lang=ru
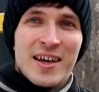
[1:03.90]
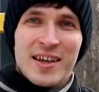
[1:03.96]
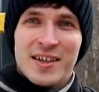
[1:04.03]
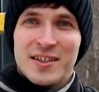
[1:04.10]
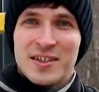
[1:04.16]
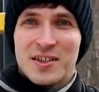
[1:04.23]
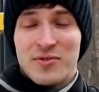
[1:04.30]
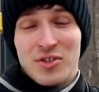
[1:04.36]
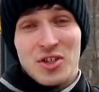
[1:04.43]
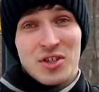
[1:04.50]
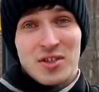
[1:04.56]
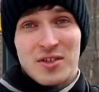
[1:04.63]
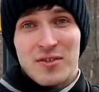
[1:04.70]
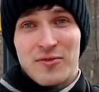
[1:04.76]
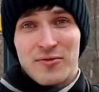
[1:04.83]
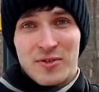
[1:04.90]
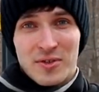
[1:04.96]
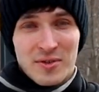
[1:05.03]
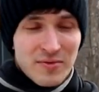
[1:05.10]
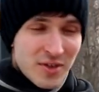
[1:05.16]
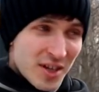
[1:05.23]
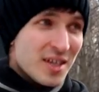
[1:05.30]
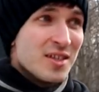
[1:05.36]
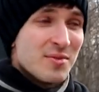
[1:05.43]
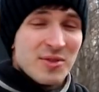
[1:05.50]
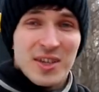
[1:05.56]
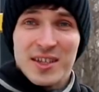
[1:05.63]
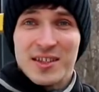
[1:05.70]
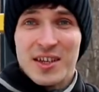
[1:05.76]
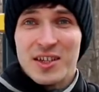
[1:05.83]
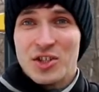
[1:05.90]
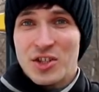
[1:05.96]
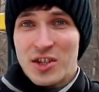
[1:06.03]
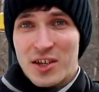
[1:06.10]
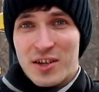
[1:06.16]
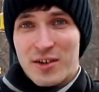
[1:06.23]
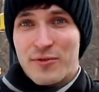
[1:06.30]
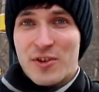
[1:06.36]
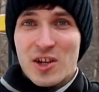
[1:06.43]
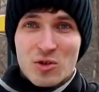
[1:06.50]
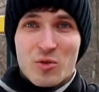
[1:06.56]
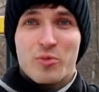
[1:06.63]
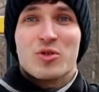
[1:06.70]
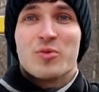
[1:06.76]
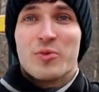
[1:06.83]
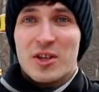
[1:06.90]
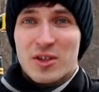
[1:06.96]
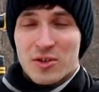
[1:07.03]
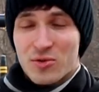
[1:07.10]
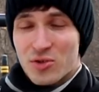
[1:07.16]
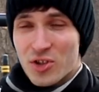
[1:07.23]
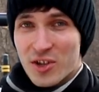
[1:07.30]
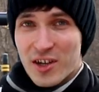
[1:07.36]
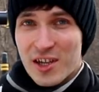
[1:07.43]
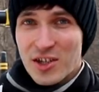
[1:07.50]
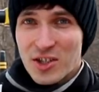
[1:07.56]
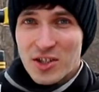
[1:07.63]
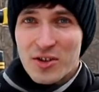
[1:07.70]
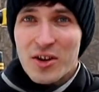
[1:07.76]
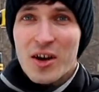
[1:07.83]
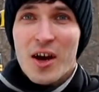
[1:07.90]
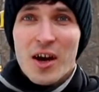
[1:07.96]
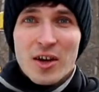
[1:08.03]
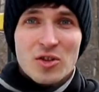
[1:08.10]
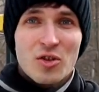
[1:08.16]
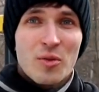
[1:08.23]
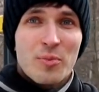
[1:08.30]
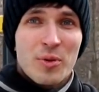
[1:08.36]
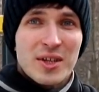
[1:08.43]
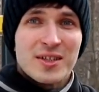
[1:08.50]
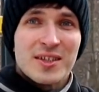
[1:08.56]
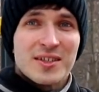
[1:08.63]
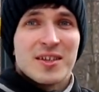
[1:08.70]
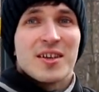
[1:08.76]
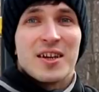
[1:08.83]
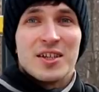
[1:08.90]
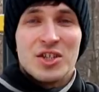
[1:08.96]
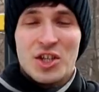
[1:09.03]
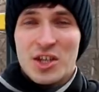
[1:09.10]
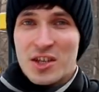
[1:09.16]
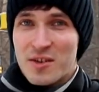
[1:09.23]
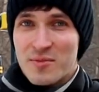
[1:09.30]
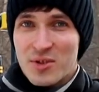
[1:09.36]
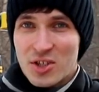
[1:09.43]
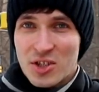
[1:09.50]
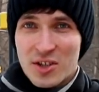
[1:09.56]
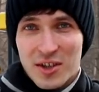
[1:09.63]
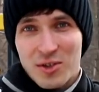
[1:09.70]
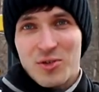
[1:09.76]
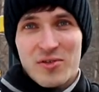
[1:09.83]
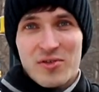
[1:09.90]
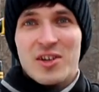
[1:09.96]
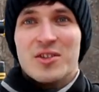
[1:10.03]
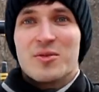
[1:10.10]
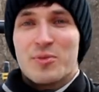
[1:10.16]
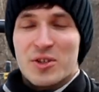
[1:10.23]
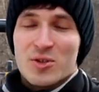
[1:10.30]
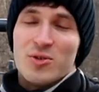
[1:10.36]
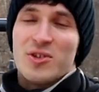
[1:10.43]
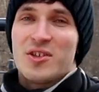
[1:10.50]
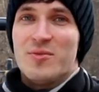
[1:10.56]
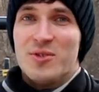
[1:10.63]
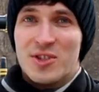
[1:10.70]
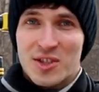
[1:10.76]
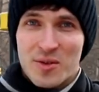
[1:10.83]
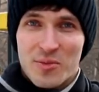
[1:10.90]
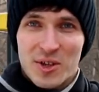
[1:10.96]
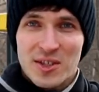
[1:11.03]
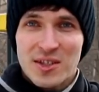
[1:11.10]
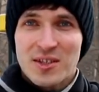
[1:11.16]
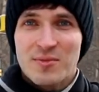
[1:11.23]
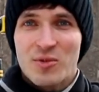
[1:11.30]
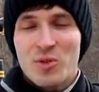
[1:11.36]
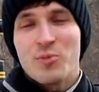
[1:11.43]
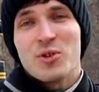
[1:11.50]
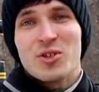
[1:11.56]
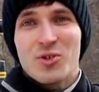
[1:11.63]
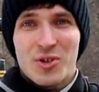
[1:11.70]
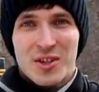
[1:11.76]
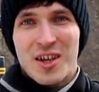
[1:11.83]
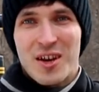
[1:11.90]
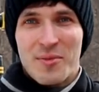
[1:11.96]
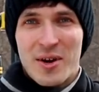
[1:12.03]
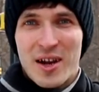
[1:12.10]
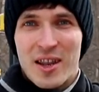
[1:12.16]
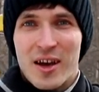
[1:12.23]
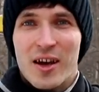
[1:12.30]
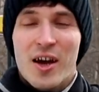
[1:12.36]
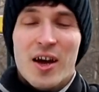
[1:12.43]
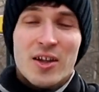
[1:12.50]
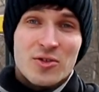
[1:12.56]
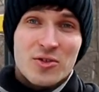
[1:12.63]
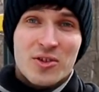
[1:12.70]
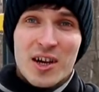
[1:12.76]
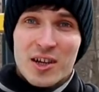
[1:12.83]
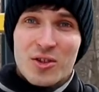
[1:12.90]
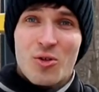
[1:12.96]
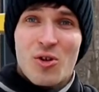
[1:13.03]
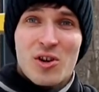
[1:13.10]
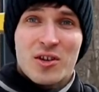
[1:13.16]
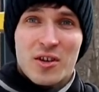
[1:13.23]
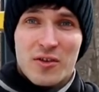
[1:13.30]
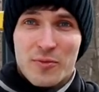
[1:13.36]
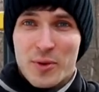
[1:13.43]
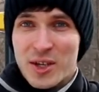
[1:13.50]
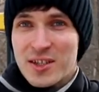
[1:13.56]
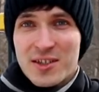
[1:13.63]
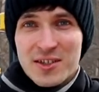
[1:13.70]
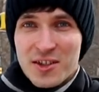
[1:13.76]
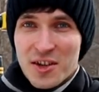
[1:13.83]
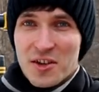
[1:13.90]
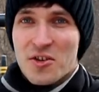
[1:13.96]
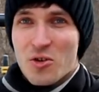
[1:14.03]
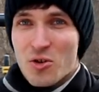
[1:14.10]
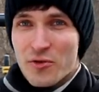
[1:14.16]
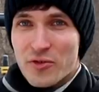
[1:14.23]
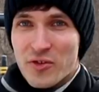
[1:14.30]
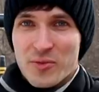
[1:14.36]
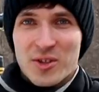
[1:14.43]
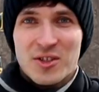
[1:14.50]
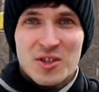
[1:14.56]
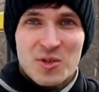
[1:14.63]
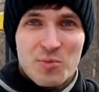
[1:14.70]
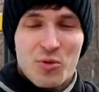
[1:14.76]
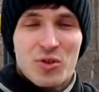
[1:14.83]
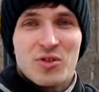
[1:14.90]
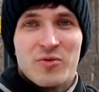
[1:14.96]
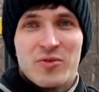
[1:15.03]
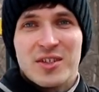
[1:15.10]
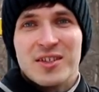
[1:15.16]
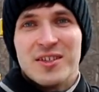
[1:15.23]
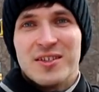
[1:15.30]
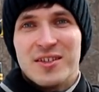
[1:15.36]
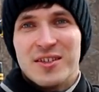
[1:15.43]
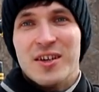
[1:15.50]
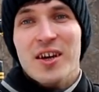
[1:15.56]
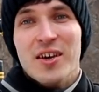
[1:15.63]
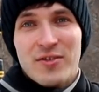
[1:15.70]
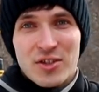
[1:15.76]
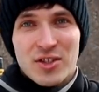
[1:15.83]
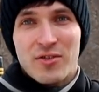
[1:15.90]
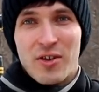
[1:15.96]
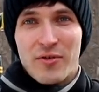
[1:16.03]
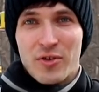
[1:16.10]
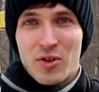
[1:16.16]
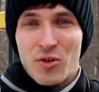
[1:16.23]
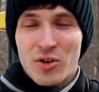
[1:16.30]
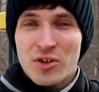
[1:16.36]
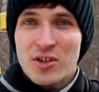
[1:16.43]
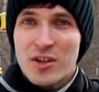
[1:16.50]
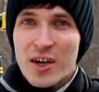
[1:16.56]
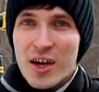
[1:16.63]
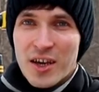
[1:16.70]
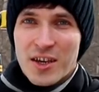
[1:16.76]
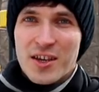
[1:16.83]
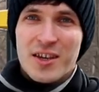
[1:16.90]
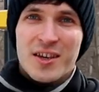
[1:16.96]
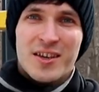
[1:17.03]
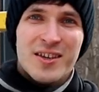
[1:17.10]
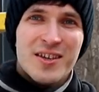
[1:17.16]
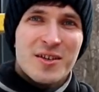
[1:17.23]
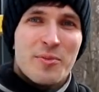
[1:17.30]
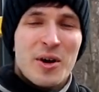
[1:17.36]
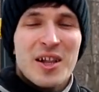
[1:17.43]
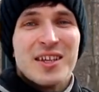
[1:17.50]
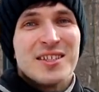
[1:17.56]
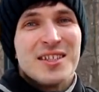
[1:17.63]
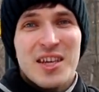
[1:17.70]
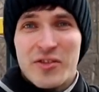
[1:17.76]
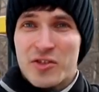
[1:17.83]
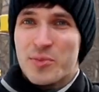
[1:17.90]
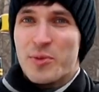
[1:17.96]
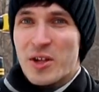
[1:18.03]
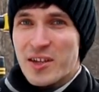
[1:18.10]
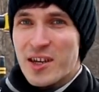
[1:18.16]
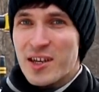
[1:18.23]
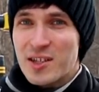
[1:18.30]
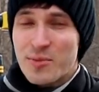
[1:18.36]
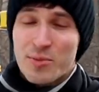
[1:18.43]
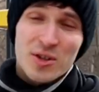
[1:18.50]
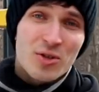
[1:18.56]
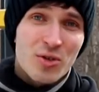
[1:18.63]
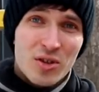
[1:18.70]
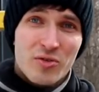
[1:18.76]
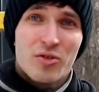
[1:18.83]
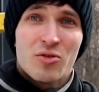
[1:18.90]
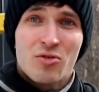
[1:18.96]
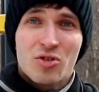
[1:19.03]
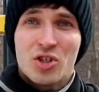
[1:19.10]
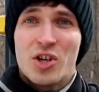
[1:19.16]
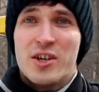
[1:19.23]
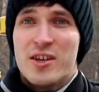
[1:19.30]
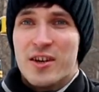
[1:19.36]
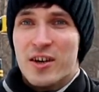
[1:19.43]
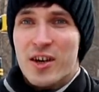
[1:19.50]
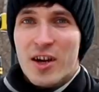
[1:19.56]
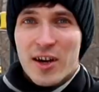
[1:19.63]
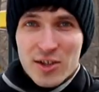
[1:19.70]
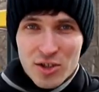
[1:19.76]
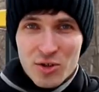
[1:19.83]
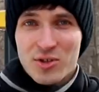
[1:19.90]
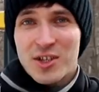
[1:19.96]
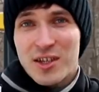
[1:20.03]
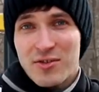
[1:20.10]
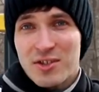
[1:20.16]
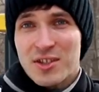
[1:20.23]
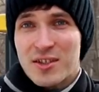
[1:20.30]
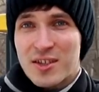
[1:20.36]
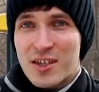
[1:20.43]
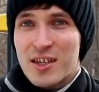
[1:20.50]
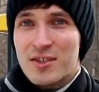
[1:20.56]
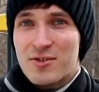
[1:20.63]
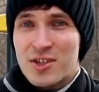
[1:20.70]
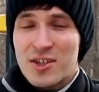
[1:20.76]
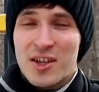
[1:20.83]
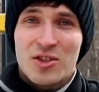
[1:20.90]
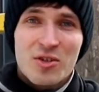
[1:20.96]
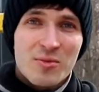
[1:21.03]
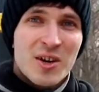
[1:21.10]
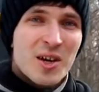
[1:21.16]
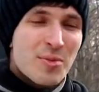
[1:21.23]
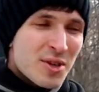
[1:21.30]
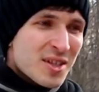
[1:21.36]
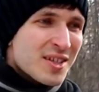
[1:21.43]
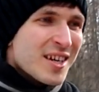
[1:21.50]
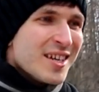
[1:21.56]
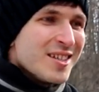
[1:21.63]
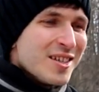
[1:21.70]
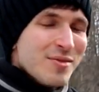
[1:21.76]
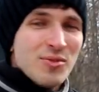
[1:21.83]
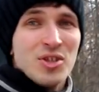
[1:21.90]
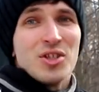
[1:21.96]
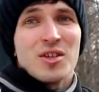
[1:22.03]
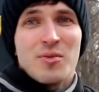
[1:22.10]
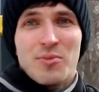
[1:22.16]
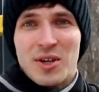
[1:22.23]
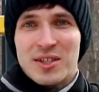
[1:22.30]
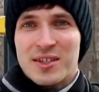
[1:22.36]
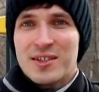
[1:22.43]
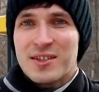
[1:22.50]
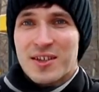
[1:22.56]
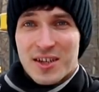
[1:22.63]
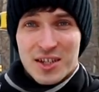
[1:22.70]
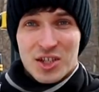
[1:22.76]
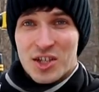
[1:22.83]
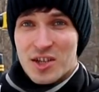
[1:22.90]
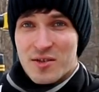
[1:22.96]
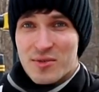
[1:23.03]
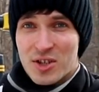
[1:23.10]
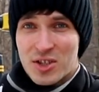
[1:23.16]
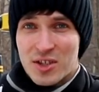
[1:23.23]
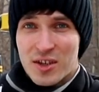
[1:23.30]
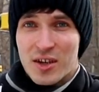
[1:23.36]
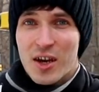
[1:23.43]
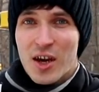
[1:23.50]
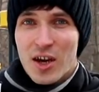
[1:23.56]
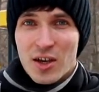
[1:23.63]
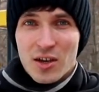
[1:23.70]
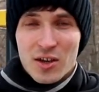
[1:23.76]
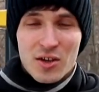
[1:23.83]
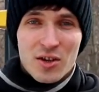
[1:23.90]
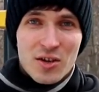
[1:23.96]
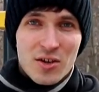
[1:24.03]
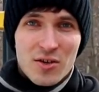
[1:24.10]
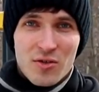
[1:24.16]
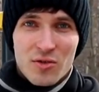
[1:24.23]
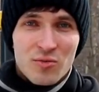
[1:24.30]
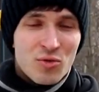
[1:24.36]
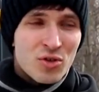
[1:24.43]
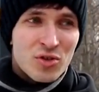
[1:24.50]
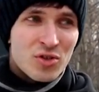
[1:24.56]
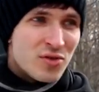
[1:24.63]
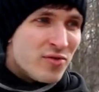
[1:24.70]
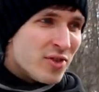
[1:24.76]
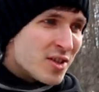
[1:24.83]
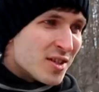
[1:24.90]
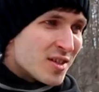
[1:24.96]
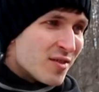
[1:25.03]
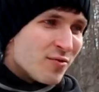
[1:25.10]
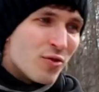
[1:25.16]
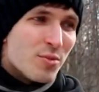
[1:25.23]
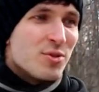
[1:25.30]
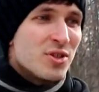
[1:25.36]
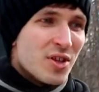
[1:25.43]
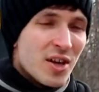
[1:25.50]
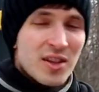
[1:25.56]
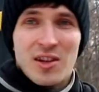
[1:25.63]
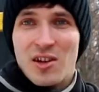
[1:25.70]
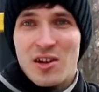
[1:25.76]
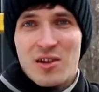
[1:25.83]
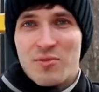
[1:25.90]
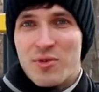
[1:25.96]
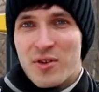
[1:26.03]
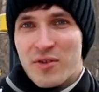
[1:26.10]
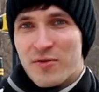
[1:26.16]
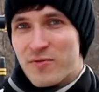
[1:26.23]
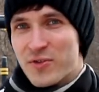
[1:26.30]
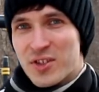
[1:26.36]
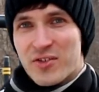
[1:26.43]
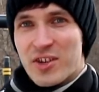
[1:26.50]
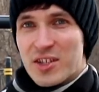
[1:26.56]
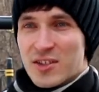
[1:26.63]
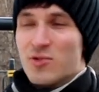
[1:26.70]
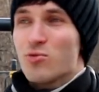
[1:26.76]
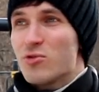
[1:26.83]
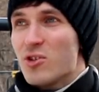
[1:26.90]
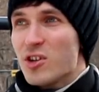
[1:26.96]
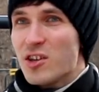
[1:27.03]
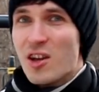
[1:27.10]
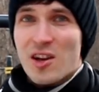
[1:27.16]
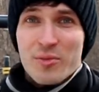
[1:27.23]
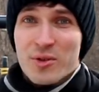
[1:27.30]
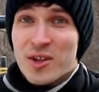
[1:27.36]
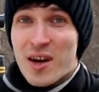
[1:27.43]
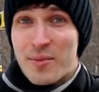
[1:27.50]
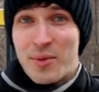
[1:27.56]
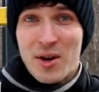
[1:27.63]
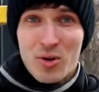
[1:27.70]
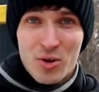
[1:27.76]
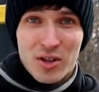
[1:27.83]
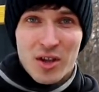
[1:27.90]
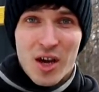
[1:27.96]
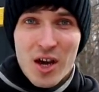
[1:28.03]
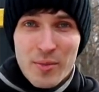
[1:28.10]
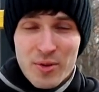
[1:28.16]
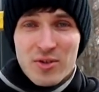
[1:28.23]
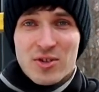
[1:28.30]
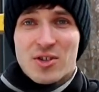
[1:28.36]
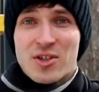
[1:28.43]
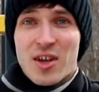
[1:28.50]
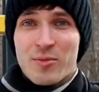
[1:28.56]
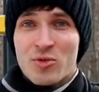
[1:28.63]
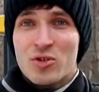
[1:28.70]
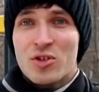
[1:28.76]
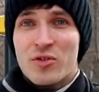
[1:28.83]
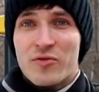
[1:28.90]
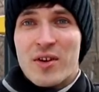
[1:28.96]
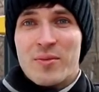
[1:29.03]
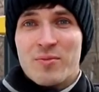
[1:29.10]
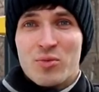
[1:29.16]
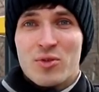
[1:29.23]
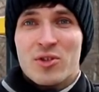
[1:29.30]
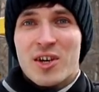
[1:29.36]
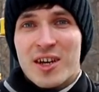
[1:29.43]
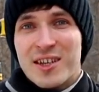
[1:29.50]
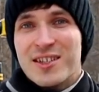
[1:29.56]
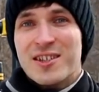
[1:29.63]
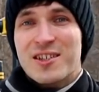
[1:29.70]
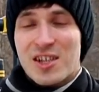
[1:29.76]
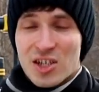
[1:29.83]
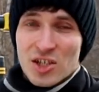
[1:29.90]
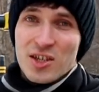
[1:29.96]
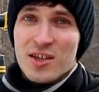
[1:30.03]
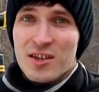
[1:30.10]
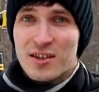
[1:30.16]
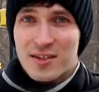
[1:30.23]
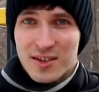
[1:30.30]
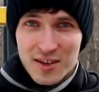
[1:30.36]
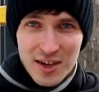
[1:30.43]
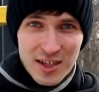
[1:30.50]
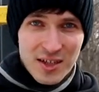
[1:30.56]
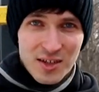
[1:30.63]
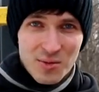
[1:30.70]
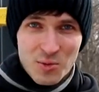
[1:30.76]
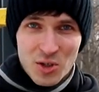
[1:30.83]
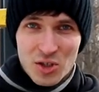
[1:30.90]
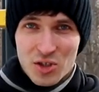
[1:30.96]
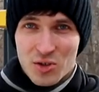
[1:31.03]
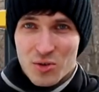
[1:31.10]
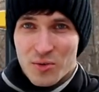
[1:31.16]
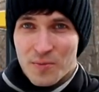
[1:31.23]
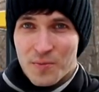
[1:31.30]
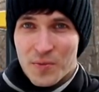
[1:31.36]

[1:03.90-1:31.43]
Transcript: этих веществ в организме достаточно и в клетку поступает их нужное количество, то процесс сокращения мышцы, который является по сути химическим процессом, он происходит нормально. Но как только в процессе тренировки вместе с потом у вас эти вещества выходят и их баланс не восполняется, происходит его нарушение, что, соответственно, сказывается на том, как протекает химический процесс сокращения мышцы. И он может двигаться в обе стороны, либо вызывать судороги, либо наоборот, приводить к тому, что вам будет гораздо сложнее сократить мышцу.